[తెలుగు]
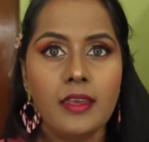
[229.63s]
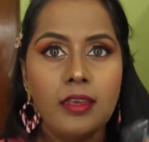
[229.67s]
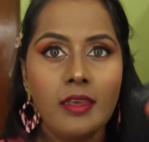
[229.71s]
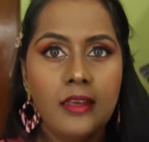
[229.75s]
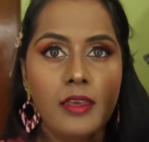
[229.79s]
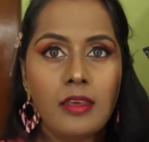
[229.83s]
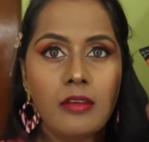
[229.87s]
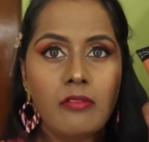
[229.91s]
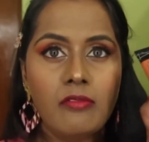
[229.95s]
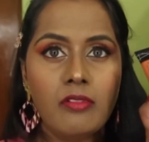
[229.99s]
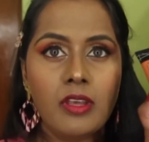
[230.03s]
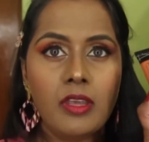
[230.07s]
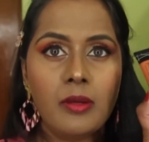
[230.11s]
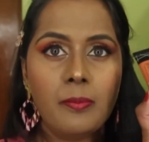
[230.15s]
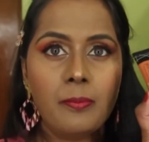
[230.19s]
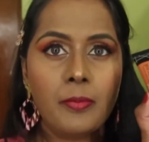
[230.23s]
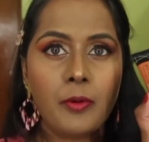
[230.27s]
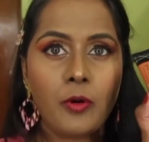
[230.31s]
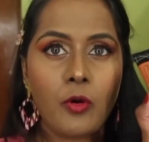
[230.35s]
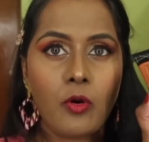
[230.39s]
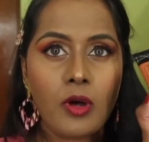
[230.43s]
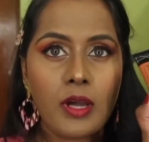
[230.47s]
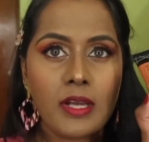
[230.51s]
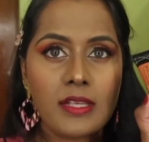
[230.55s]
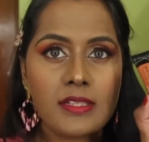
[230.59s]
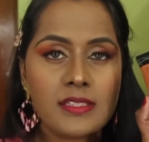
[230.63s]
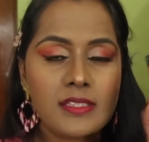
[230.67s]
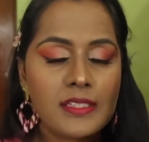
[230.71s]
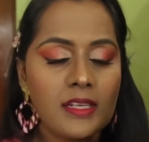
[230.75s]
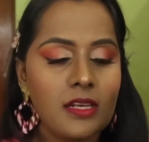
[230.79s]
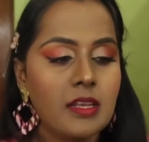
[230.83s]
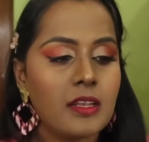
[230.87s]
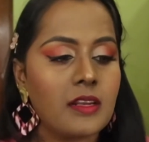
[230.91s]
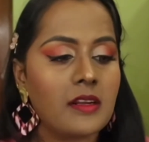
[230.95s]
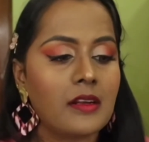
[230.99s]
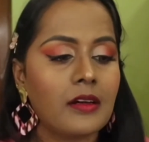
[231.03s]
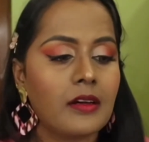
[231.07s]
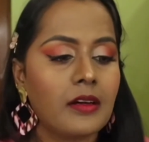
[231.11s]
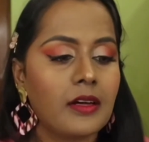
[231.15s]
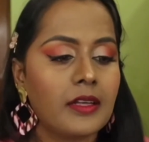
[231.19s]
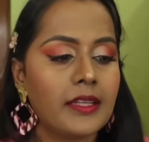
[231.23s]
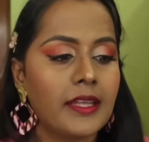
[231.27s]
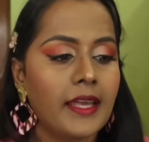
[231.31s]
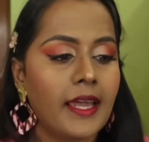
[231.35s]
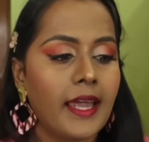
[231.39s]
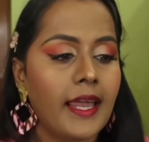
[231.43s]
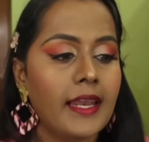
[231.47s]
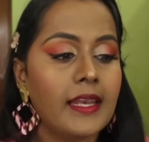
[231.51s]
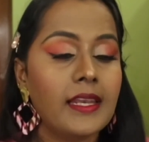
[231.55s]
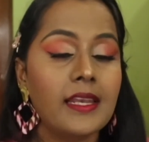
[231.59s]
ఇవి ప్రో కన్సీలర్
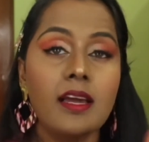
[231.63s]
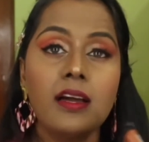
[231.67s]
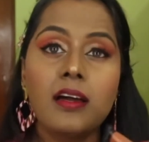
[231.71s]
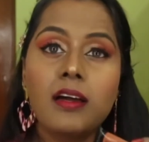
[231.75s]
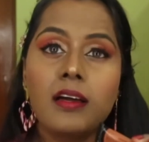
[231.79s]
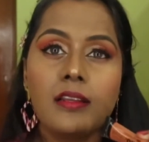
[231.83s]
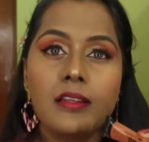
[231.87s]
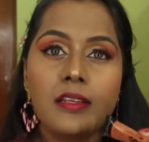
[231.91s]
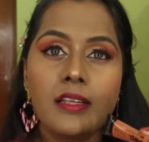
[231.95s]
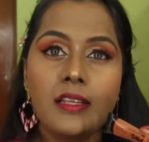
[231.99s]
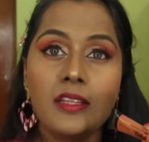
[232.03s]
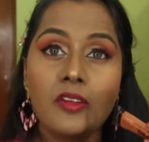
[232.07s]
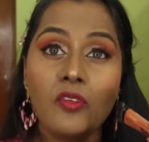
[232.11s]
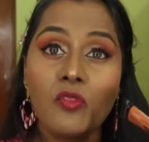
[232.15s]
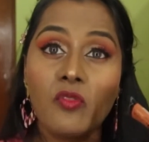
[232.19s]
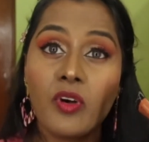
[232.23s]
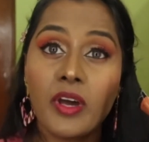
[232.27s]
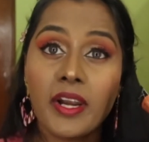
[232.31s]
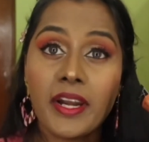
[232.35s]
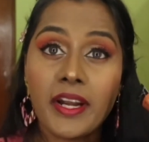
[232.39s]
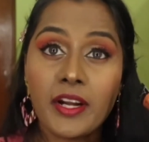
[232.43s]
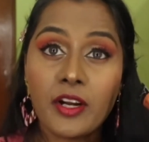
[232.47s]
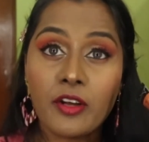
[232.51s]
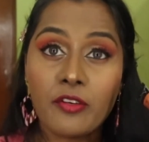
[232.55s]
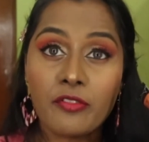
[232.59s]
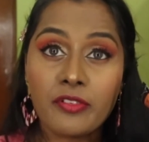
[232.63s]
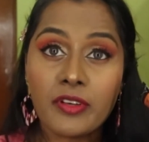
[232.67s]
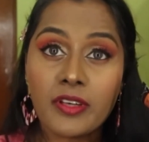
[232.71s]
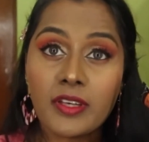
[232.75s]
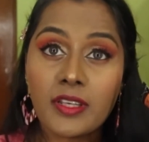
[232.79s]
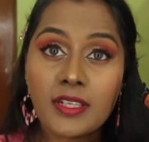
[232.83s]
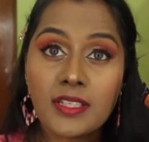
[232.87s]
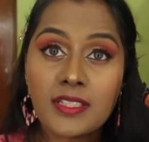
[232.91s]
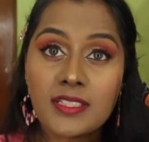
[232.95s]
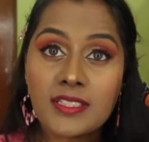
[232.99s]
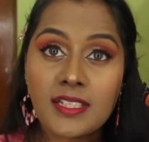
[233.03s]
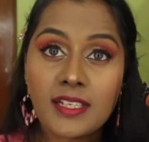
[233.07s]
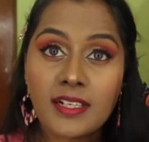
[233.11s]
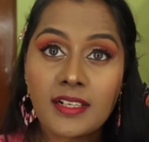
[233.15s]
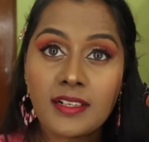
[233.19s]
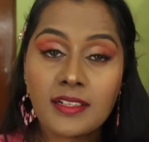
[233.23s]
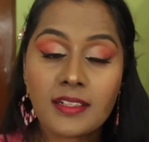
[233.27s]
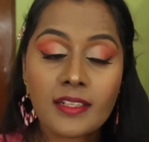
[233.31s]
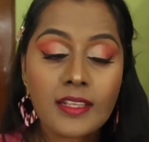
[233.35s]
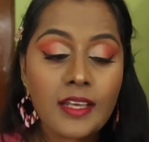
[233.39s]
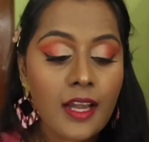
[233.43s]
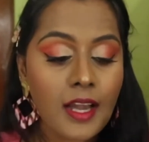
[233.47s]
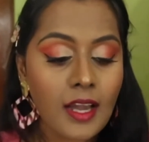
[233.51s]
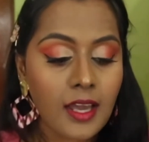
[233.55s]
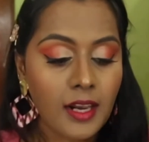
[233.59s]
అదే ఎలియగల్ది అయితే వన్ అండ్ హాఫ్ ఇయర్ ఇచ్చారు
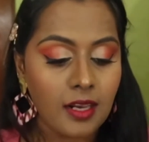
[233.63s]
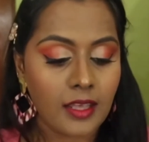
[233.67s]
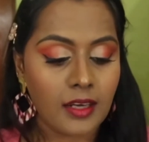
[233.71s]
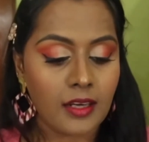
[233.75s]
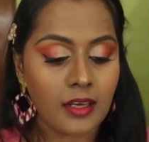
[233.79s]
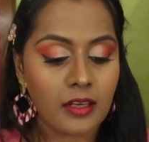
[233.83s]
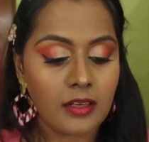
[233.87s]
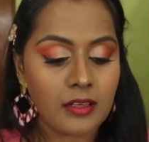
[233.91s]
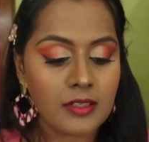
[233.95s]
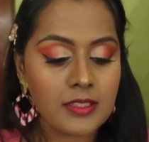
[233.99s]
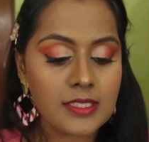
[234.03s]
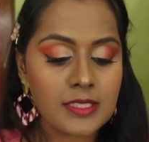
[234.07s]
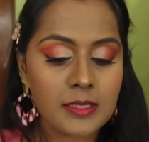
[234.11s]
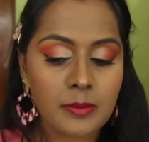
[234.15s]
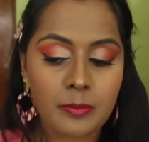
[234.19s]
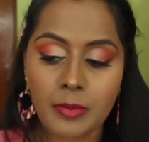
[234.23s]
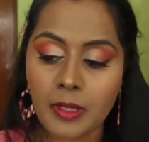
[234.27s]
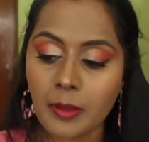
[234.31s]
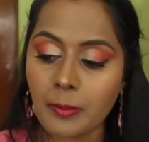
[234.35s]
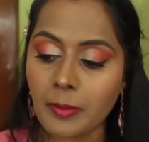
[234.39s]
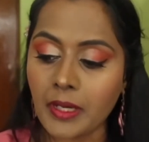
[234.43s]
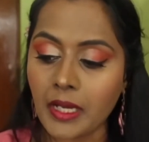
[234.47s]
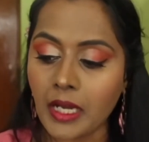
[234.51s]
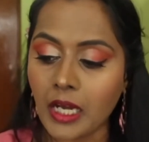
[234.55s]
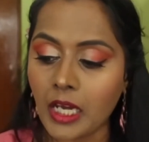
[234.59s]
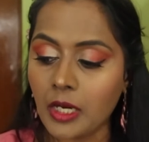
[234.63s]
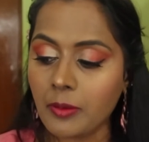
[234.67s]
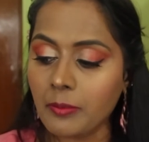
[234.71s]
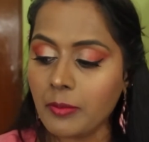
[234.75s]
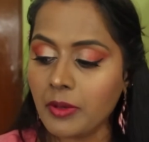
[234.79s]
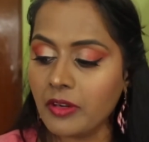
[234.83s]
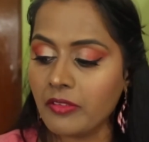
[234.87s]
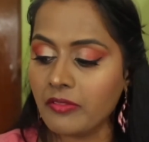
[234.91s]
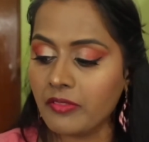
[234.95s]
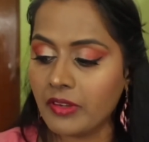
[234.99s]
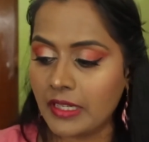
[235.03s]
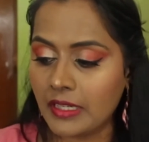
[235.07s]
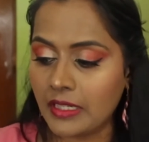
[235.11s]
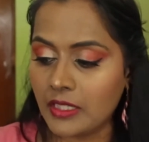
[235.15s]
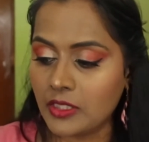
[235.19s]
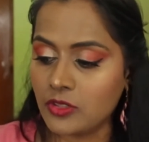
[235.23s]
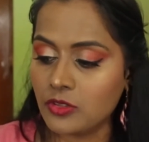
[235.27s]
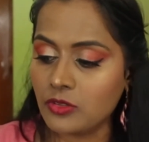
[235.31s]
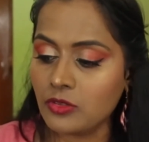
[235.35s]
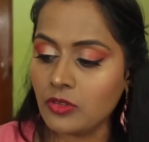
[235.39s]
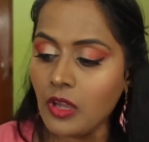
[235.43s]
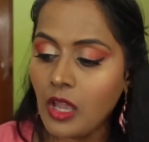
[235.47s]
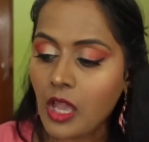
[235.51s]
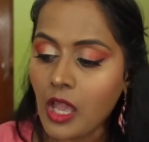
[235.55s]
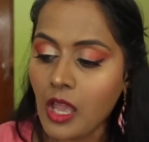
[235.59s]
కదా అలాగా సింపుల్ ప్రకారం మనం
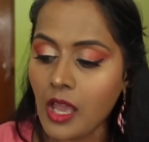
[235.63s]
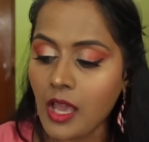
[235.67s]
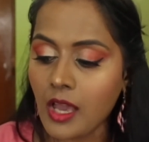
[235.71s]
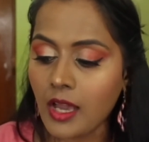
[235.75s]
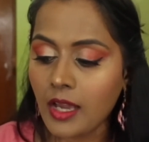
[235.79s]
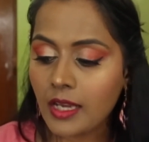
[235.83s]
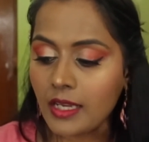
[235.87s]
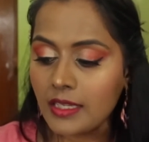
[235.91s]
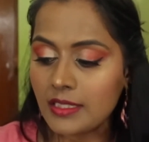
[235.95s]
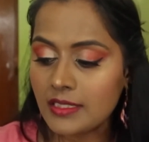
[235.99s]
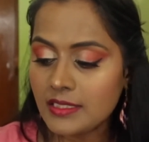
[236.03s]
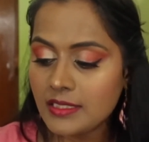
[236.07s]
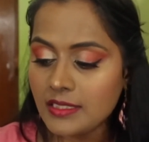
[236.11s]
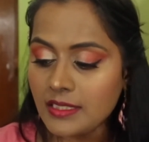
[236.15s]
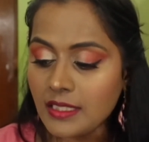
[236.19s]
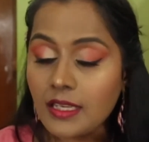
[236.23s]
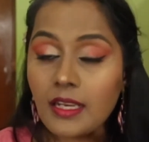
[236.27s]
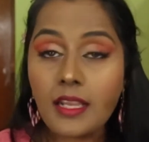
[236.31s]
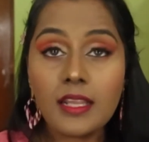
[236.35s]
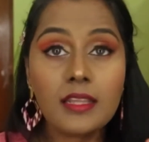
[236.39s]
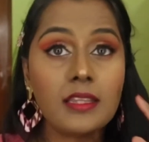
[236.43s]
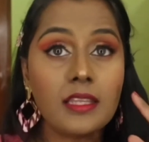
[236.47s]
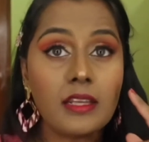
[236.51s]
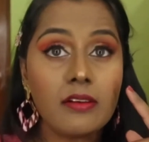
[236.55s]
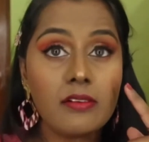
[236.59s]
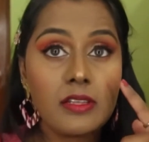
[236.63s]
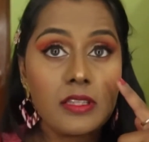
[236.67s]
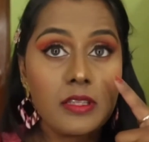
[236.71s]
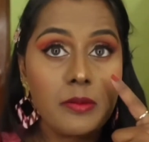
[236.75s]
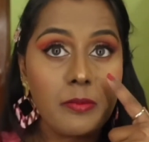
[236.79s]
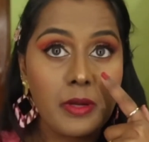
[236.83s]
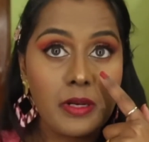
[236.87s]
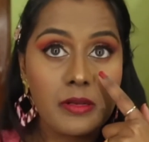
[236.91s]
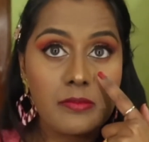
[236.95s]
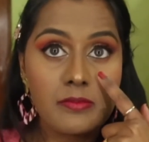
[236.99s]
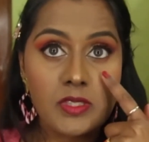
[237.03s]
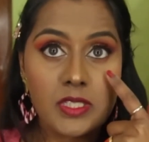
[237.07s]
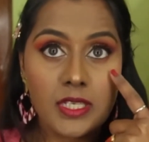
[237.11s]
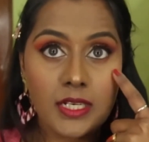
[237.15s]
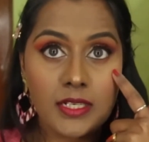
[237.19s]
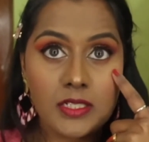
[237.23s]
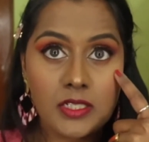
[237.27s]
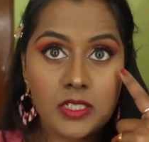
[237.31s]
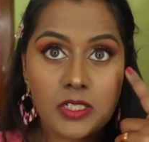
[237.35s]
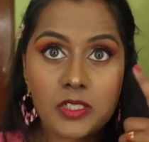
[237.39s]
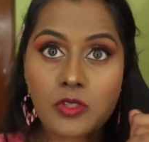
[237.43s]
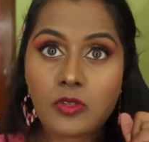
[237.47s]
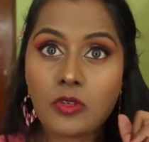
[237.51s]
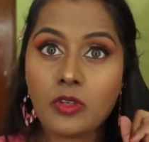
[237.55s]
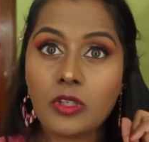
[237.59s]
వెళ్ళొచ్చు కన్సీలర్ తర్వాత మనం
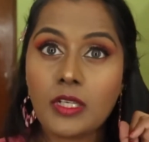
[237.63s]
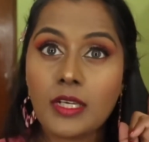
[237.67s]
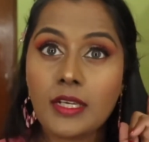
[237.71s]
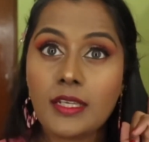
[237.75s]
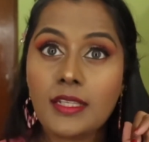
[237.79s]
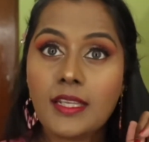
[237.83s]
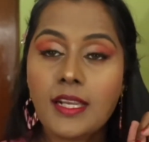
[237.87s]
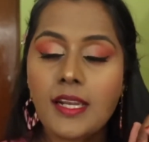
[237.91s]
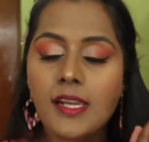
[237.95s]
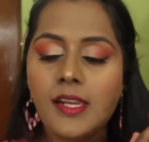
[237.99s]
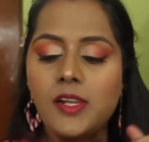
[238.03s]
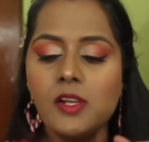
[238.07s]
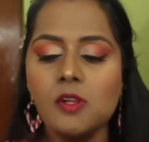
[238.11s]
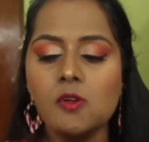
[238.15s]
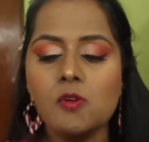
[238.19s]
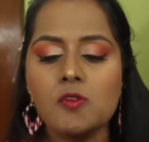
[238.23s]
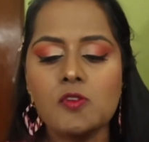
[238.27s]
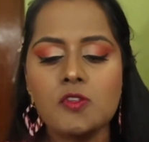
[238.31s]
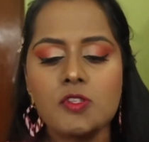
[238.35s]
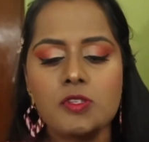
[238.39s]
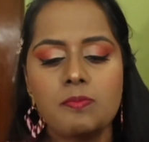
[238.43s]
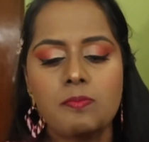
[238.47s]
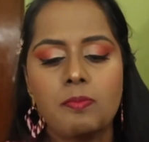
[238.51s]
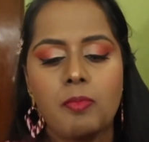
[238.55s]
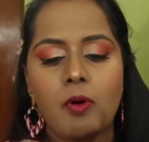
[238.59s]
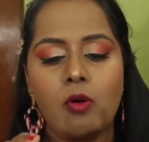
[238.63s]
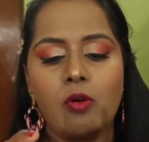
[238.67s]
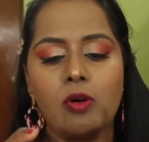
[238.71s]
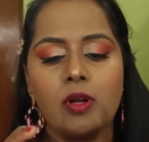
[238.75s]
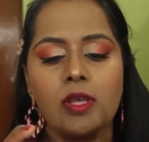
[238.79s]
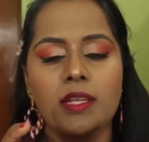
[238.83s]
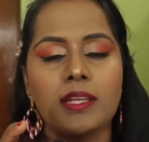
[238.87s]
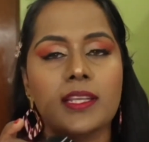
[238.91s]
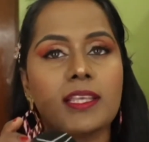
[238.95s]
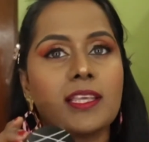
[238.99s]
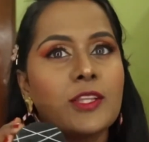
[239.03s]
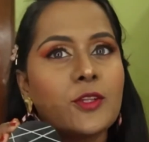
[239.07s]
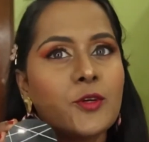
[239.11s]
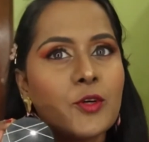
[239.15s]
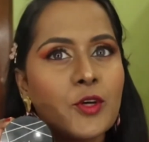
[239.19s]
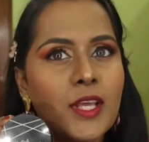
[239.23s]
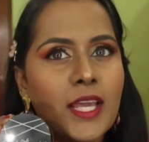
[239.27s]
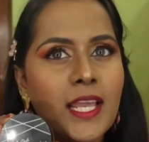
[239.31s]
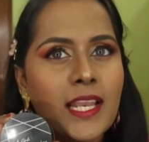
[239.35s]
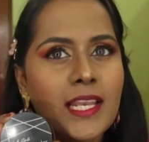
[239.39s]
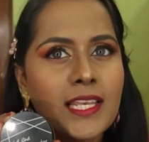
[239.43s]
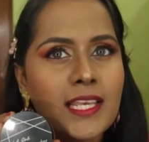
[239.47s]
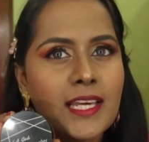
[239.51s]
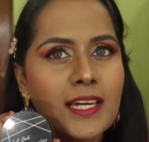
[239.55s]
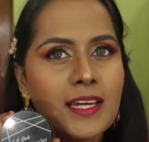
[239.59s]
సెట్ చేసుకుంటాం కదా లూజ్ పౌడర్ ఇది
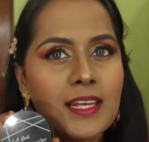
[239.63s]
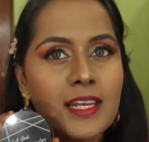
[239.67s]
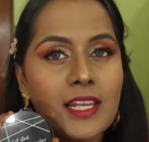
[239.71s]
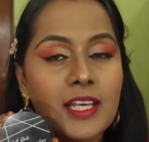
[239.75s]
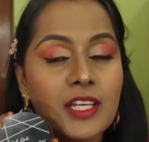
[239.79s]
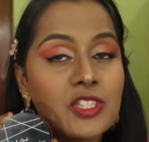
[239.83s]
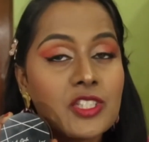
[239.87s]
కూడా ఎలియగల్